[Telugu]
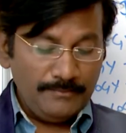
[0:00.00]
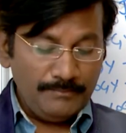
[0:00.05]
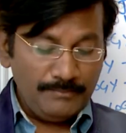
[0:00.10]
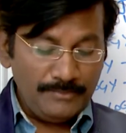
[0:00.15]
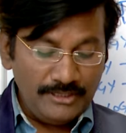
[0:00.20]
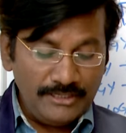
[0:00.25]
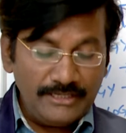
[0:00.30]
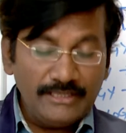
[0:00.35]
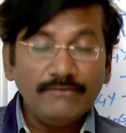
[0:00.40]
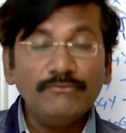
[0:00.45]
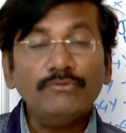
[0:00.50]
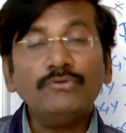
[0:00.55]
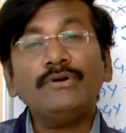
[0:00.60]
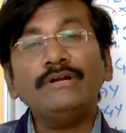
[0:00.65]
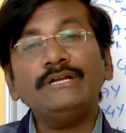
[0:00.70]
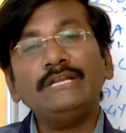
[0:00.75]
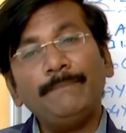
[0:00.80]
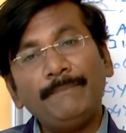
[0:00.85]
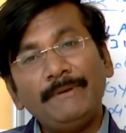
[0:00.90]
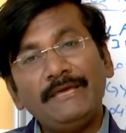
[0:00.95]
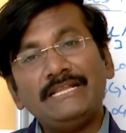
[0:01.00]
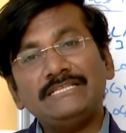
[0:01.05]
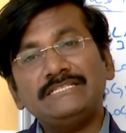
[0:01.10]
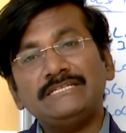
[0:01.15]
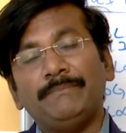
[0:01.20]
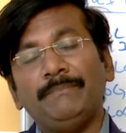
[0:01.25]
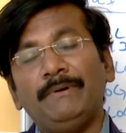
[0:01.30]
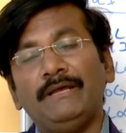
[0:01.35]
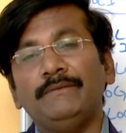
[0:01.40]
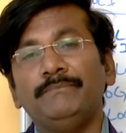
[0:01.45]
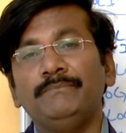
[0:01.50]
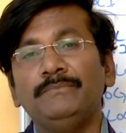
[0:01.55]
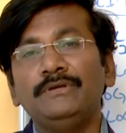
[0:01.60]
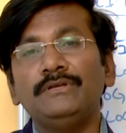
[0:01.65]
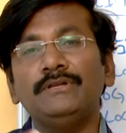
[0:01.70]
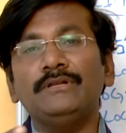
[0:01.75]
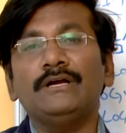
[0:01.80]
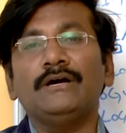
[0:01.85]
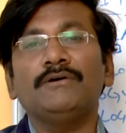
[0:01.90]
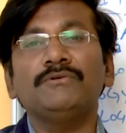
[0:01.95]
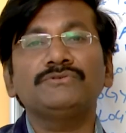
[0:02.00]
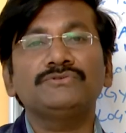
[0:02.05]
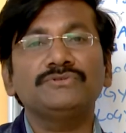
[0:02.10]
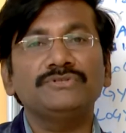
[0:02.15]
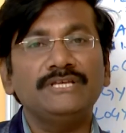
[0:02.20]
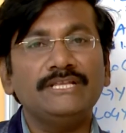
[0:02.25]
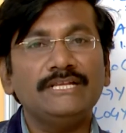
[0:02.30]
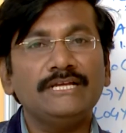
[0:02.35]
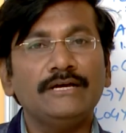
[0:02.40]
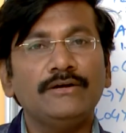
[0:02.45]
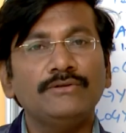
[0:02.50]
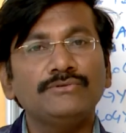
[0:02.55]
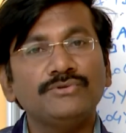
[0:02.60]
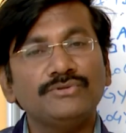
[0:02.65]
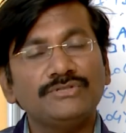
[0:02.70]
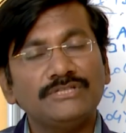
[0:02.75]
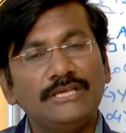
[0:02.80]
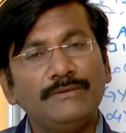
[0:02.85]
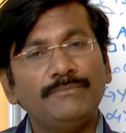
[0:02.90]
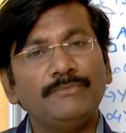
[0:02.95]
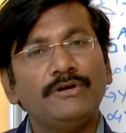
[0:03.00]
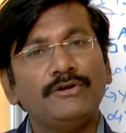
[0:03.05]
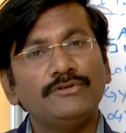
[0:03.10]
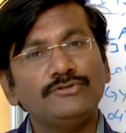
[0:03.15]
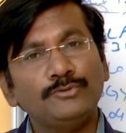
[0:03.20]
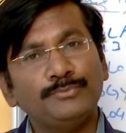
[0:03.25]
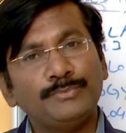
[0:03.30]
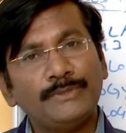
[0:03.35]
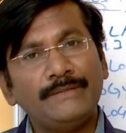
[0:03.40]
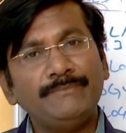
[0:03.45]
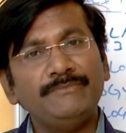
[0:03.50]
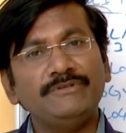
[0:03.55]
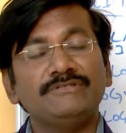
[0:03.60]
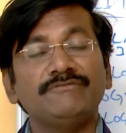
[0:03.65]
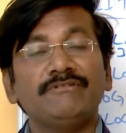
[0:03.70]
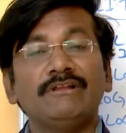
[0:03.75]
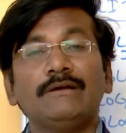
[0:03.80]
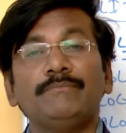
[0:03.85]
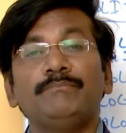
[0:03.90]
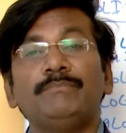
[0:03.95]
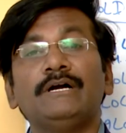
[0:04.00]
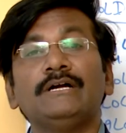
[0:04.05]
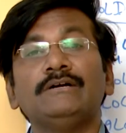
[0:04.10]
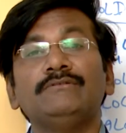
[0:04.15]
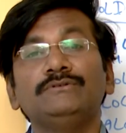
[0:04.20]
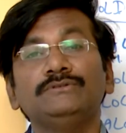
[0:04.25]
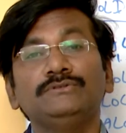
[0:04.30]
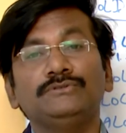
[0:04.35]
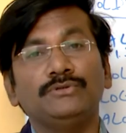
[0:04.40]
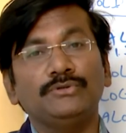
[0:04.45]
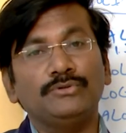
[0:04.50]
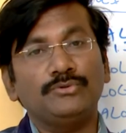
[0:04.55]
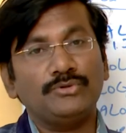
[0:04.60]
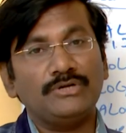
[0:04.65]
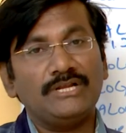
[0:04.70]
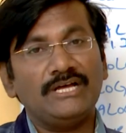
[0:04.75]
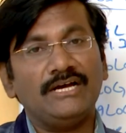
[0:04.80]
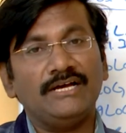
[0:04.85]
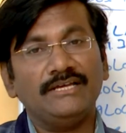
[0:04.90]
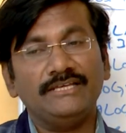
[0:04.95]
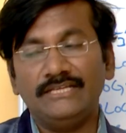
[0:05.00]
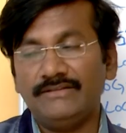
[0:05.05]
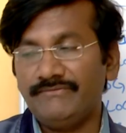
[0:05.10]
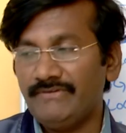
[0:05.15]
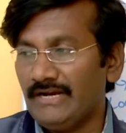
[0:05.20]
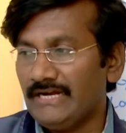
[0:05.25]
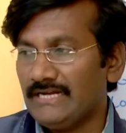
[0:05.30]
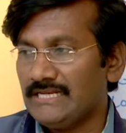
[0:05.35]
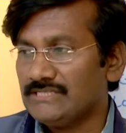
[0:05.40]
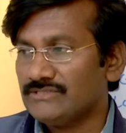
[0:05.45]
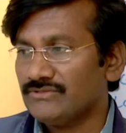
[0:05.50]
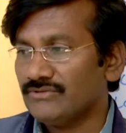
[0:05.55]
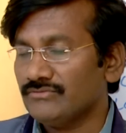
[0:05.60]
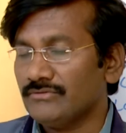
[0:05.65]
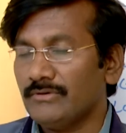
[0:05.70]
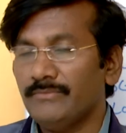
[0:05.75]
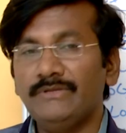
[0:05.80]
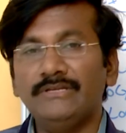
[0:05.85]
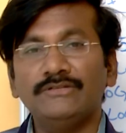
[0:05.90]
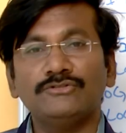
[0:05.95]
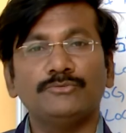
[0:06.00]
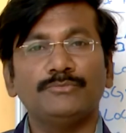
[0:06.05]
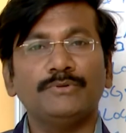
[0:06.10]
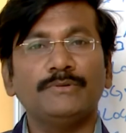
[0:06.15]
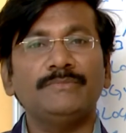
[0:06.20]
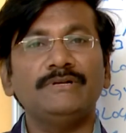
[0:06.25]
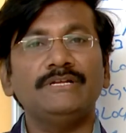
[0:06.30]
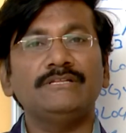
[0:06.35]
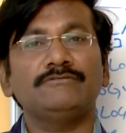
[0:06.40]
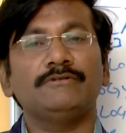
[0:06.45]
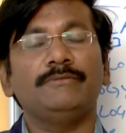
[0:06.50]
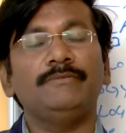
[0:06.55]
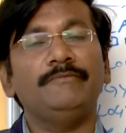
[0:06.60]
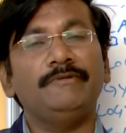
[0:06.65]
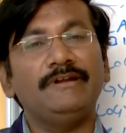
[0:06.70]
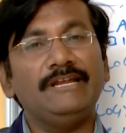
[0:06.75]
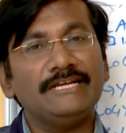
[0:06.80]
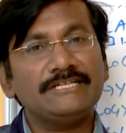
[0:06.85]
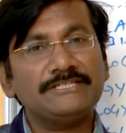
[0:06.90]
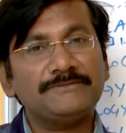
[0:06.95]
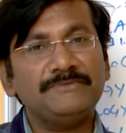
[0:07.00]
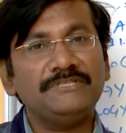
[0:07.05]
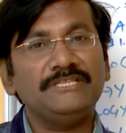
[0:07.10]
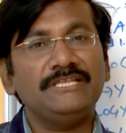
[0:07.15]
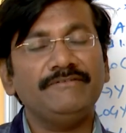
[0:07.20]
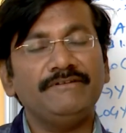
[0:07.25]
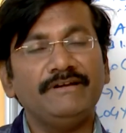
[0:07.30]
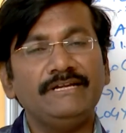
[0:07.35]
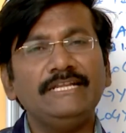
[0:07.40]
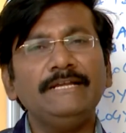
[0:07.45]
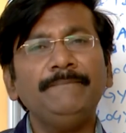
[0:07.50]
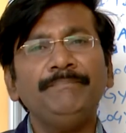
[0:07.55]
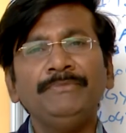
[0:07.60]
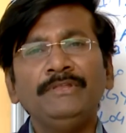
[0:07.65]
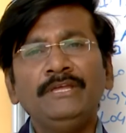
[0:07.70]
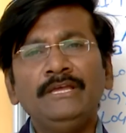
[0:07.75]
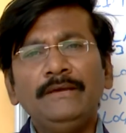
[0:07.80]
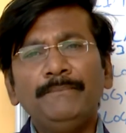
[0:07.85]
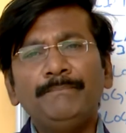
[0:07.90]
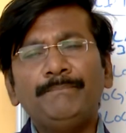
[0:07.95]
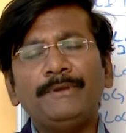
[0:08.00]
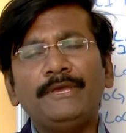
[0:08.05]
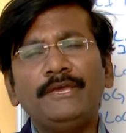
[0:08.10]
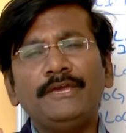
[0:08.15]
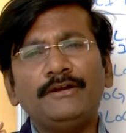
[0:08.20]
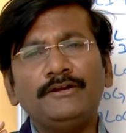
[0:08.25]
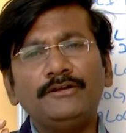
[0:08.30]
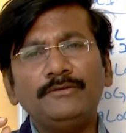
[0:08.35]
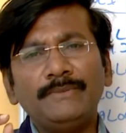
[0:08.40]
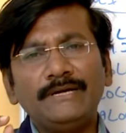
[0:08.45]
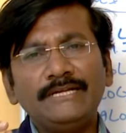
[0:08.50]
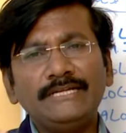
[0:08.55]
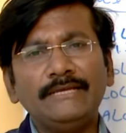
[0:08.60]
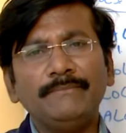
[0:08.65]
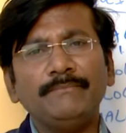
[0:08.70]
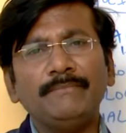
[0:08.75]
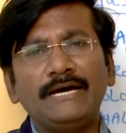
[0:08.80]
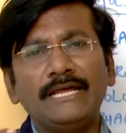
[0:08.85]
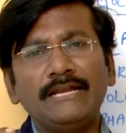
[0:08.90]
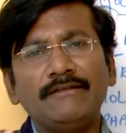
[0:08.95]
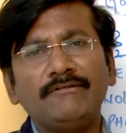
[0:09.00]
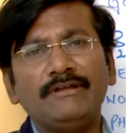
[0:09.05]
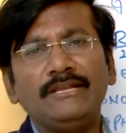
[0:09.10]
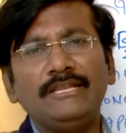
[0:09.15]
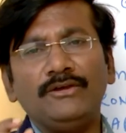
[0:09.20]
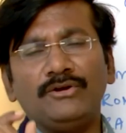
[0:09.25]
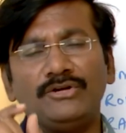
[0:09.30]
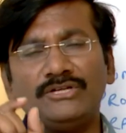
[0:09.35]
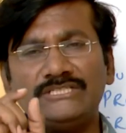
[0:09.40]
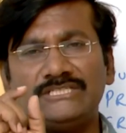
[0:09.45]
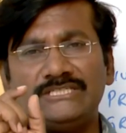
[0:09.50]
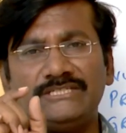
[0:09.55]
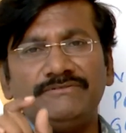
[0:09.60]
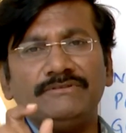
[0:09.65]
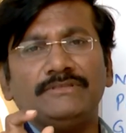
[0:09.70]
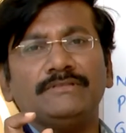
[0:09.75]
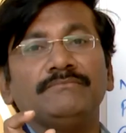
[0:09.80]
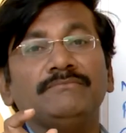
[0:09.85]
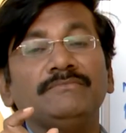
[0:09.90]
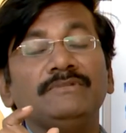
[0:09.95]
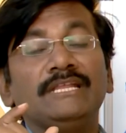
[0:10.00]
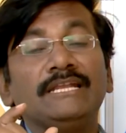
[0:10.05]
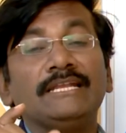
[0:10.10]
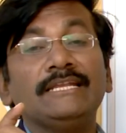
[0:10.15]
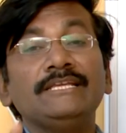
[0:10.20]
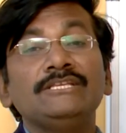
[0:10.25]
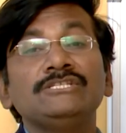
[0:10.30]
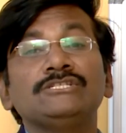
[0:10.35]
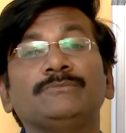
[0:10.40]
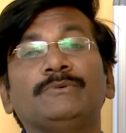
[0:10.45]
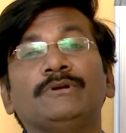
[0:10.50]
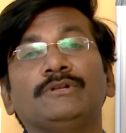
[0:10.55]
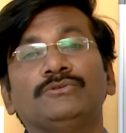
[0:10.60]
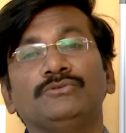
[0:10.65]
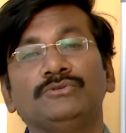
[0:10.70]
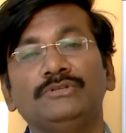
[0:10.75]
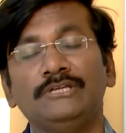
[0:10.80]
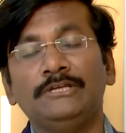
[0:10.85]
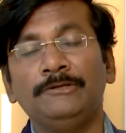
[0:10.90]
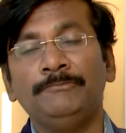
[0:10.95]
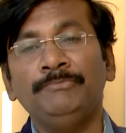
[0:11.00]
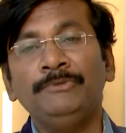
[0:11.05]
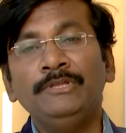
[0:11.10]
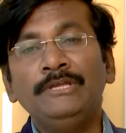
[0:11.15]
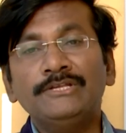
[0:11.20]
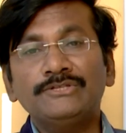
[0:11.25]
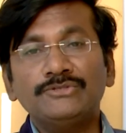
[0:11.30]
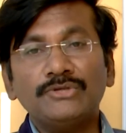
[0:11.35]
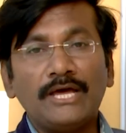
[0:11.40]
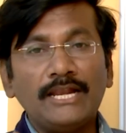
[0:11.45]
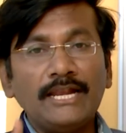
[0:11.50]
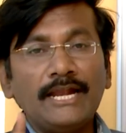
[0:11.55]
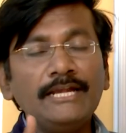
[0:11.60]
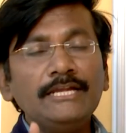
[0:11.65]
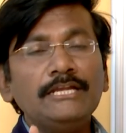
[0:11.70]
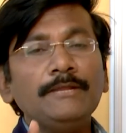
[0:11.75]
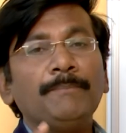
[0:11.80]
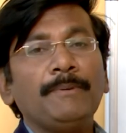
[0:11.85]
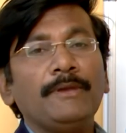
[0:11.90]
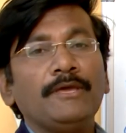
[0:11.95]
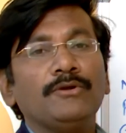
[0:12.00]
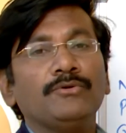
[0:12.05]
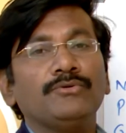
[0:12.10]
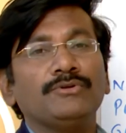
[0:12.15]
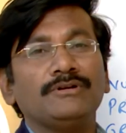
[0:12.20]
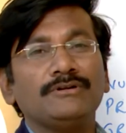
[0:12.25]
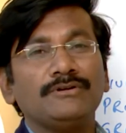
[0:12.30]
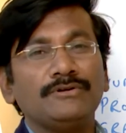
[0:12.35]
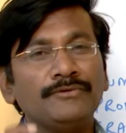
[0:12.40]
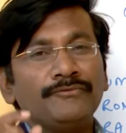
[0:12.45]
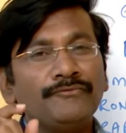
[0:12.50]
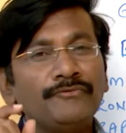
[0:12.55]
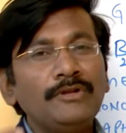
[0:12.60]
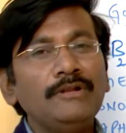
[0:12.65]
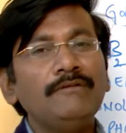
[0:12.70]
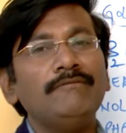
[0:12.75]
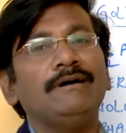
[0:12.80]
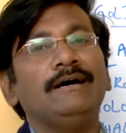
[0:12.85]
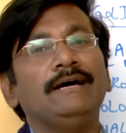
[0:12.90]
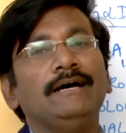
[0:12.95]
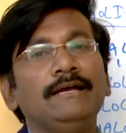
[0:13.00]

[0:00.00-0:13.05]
మీరు ఎవరు అంటే పేరే చెప్పాలి మీరు కావచ్చు నేను కావచ్చు సీఎం కావచ్చు ప్రైమ్ మినిస్టర్ చివరికి భగవంతుడు కూడా ఈయన వెంకటేశ్వర స్వామి ఈయన సుబ్రహ్మణ్య స్వామి ఇప్పుడు లక్ష్మీదేవి అంటే పేరును బట్టే మానవాళి యొక్క జీవితం నిర్ణయించబడుతుంది సో అలాంటి పేరుకున్నటువంటి విలువ